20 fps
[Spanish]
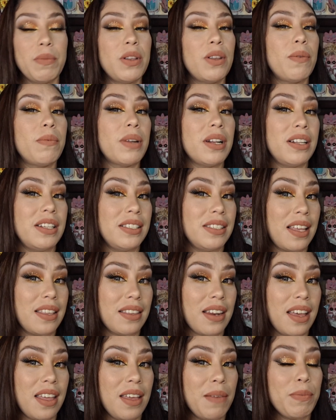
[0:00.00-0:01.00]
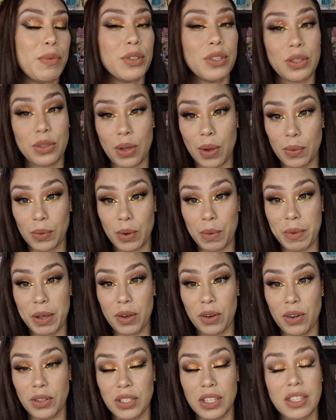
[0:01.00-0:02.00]
Mi nombre es Liz Andrade, por si tú aún no me
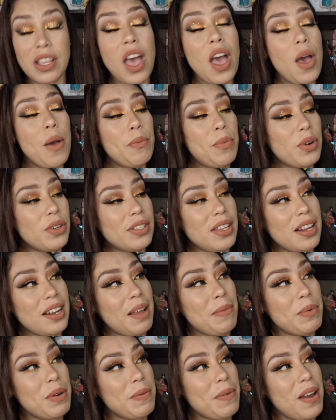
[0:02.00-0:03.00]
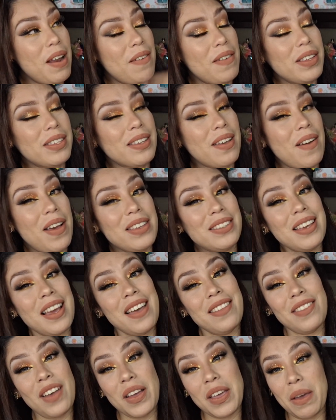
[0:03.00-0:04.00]
conoces, por si es la primera vez que vas
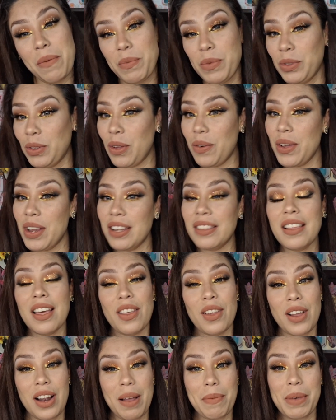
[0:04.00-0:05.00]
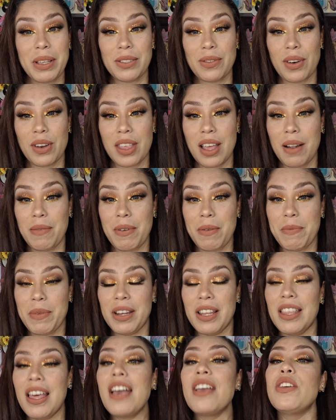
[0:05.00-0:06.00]
llegando aquí en Mundo Vir, te doy la más cordial
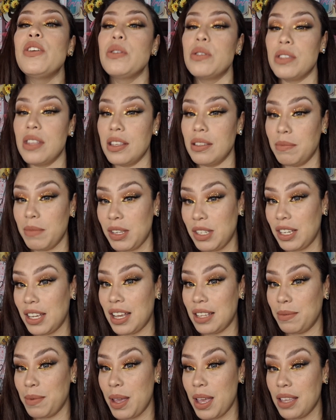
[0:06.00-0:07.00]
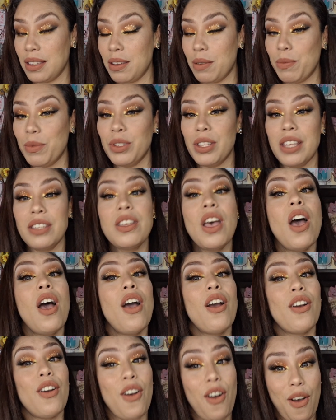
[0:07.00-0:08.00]
bienvenida y ustedes, mis chicas bellas y hermosas,
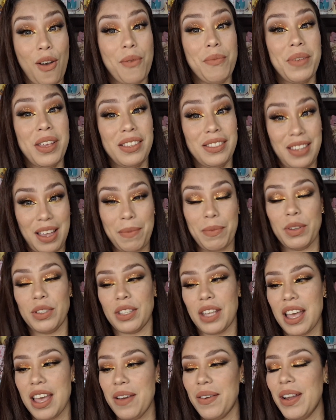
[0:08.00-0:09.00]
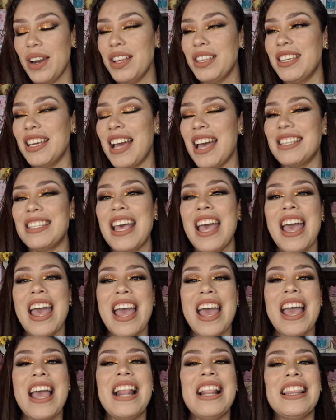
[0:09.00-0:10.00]
comencemos. Y bueno, chicas,
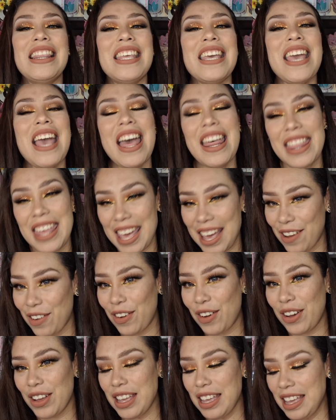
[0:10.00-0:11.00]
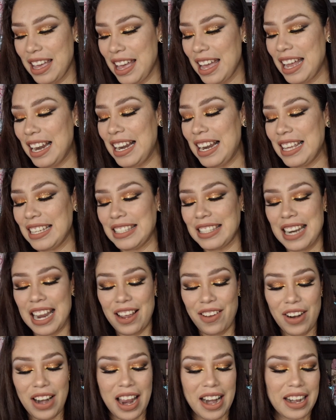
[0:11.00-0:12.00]
el día de hoy les
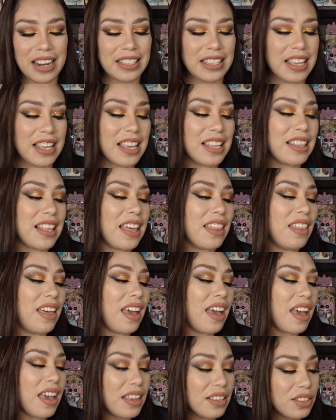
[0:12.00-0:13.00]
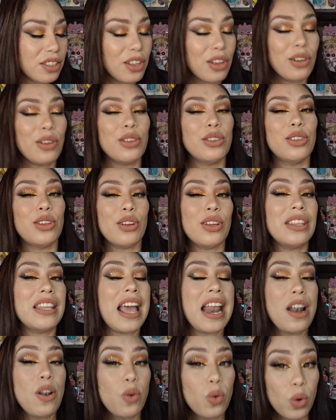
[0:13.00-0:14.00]
traigo la reseñita de este otro,
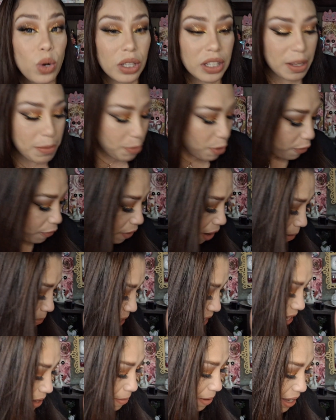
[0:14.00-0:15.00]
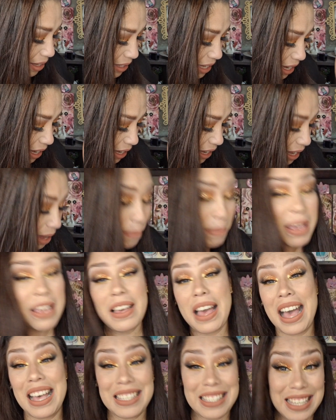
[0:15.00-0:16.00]
del último Family Basic que
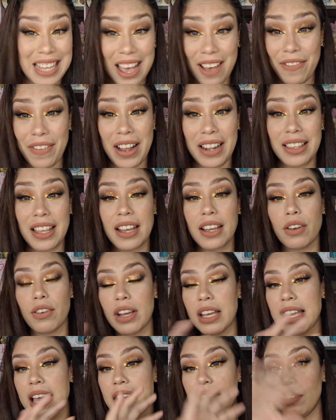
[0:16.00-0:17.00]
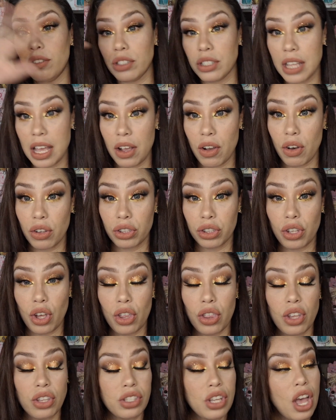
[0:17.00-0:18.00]
me hacía falta. Creo que ya los tengo
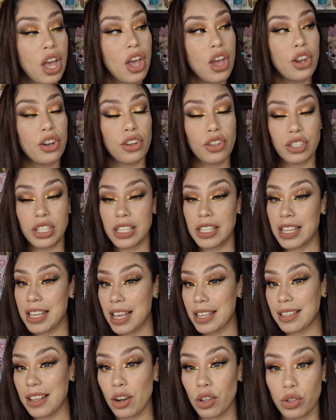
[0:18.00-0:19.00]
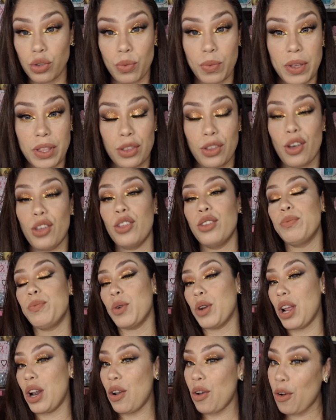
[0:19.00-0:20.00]
todos. No sé si ya se los subí todos
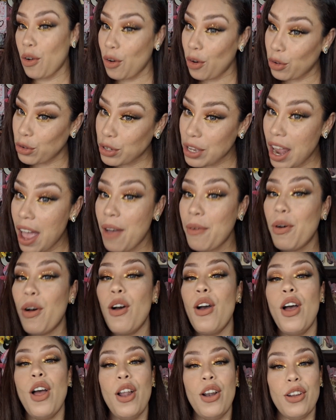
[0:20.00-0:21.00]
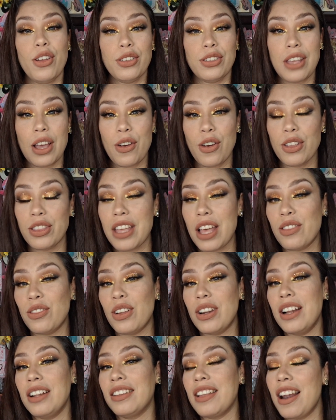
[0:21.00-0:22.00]
porque luego los mm, grabo. Mm. Los tengo tanto
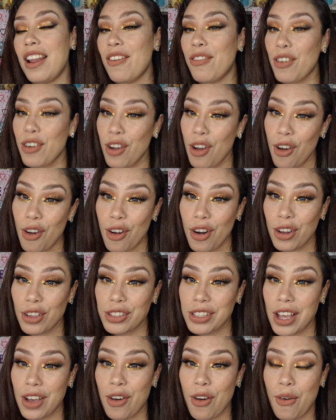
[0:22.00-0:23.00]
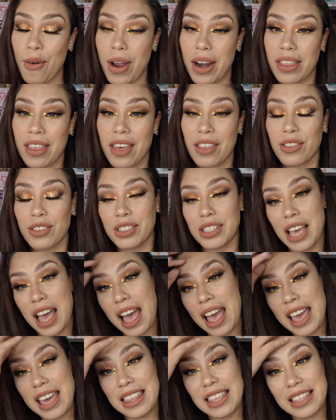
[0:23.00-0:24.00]
en el teléfono o los dejo guardados
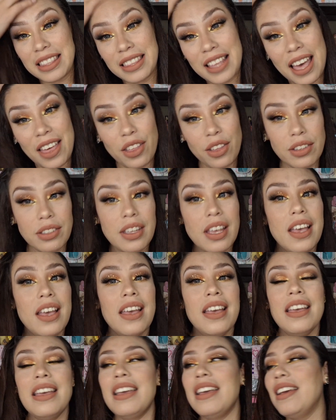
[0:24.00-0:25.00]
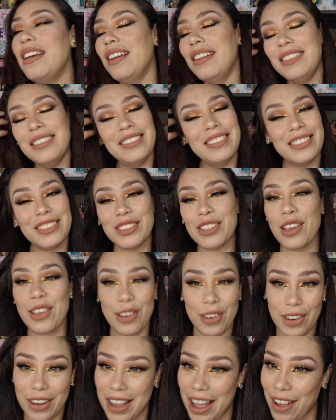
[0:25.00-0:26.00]
ya editados. Y soy
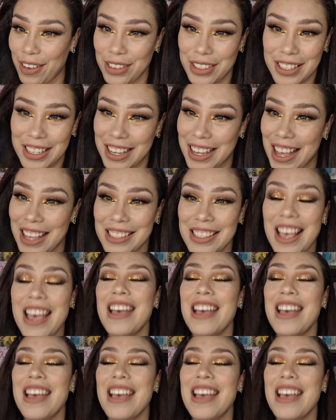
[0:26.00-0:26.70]
un caos, chicas.